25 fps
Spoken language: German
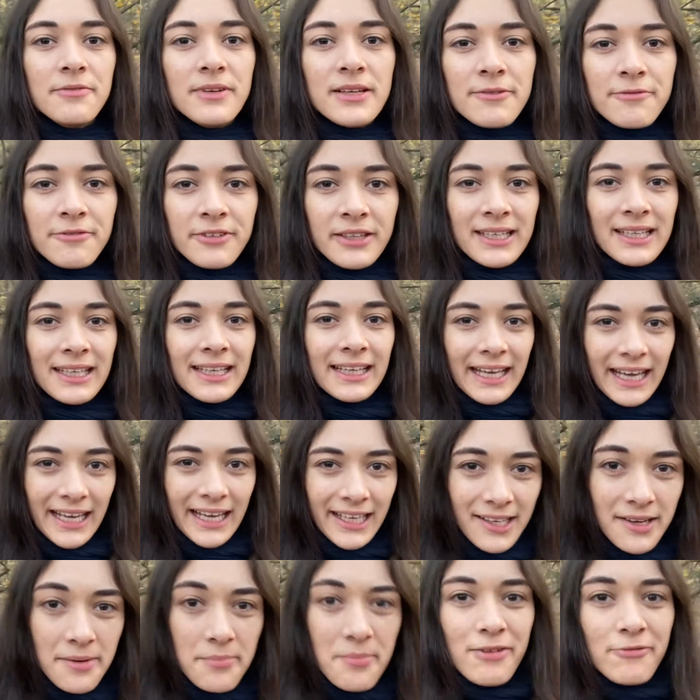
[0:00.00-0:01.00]
Winfried
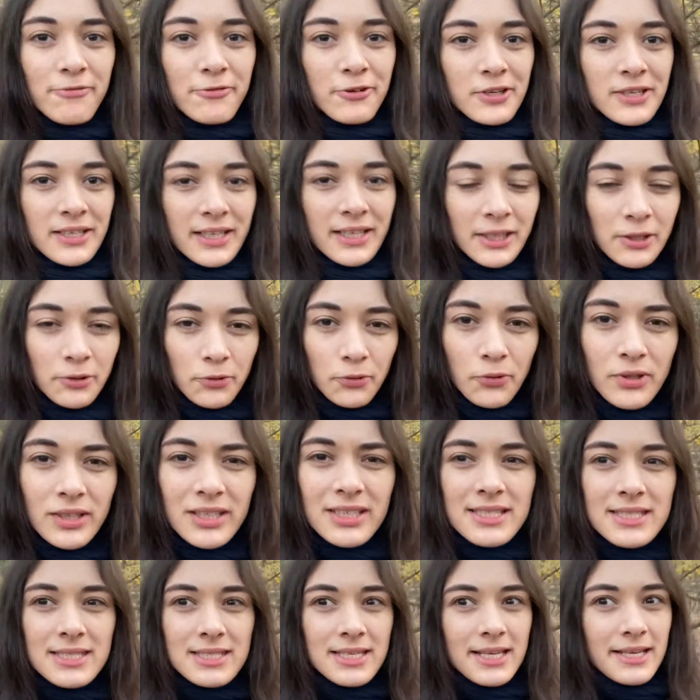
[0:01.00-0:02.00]
Gretschmann von den
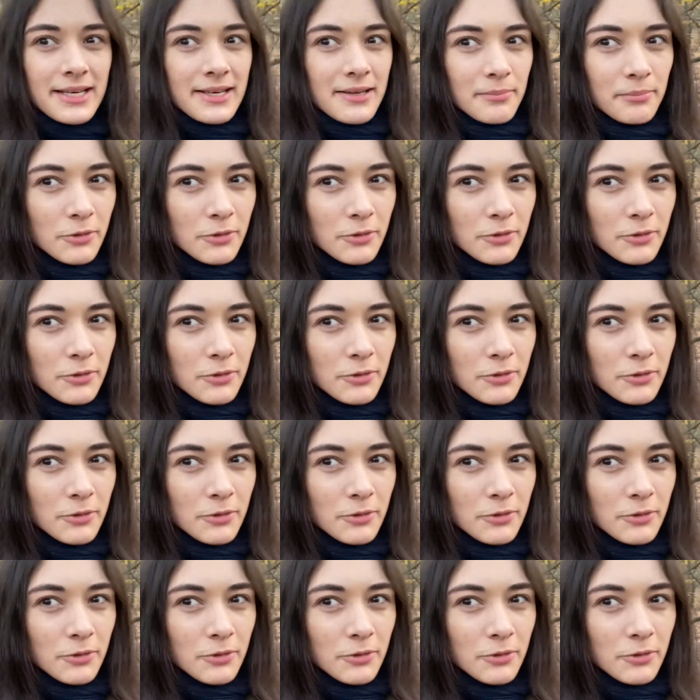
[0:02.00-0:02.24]
Grünen sich